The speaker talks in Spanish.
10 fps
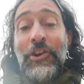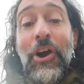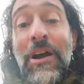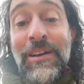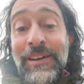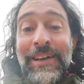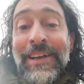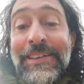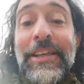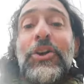No,
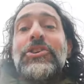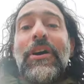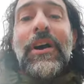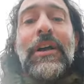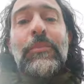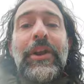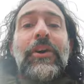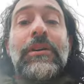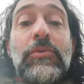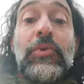digo yo.
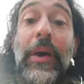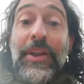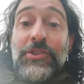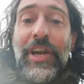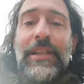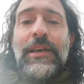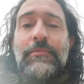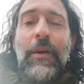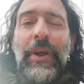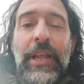Bueno, un abrazo grande,
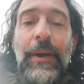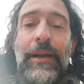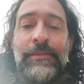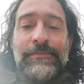vamos arriba.